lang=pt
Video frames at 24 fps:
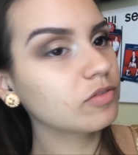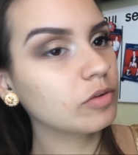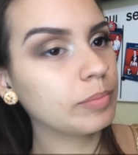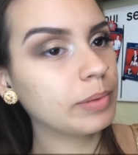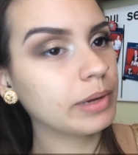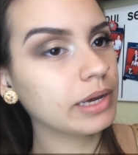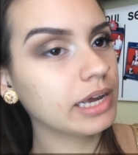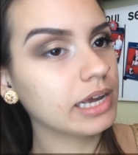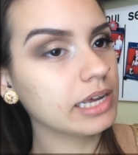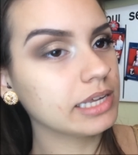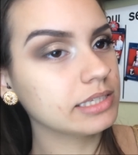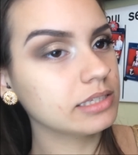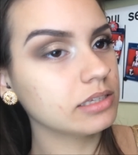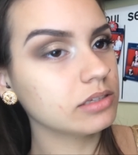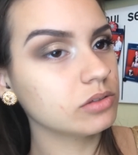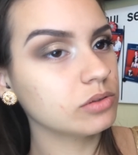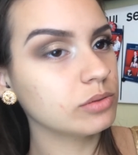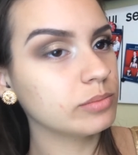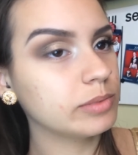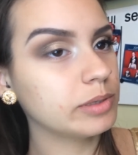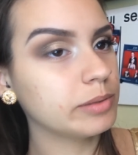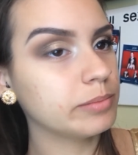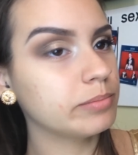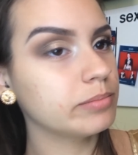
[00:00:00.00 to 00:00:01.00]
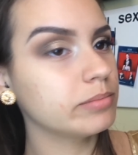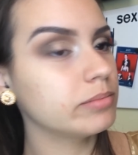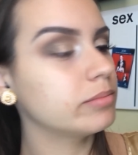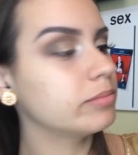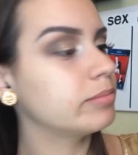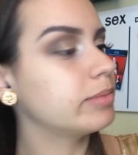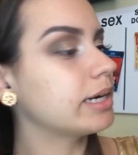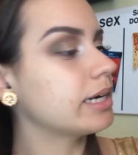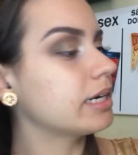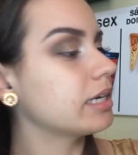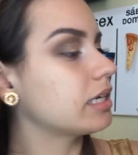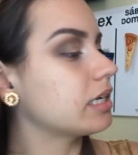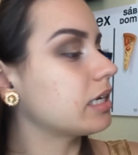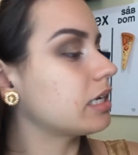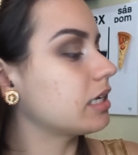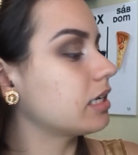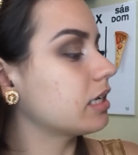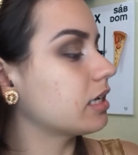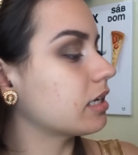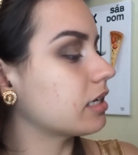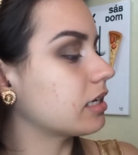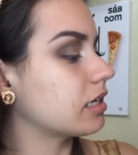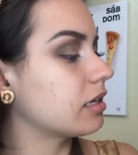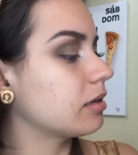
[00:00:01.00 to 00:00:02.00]
Vou pegar essa sombra
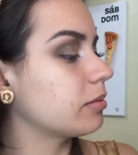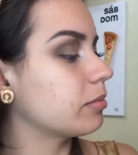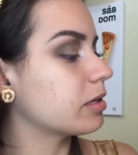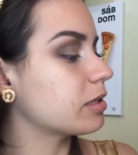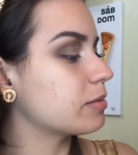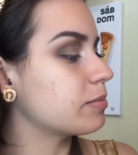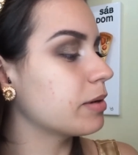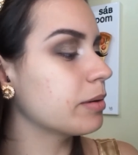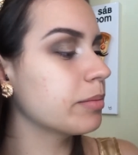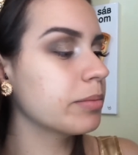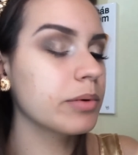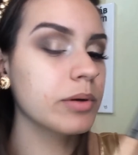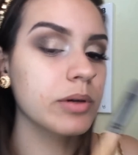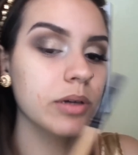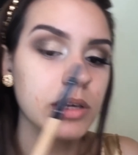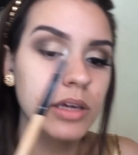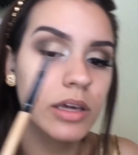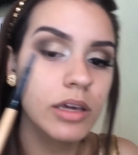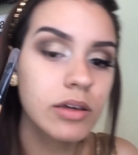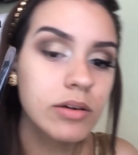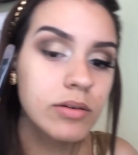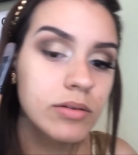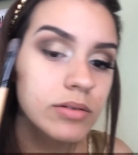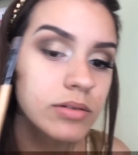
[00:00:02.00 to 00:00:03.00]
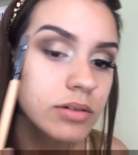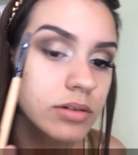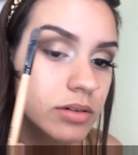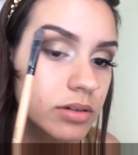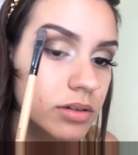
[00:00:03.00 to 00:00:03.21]
branquinha aqui, mas bem pouquinho.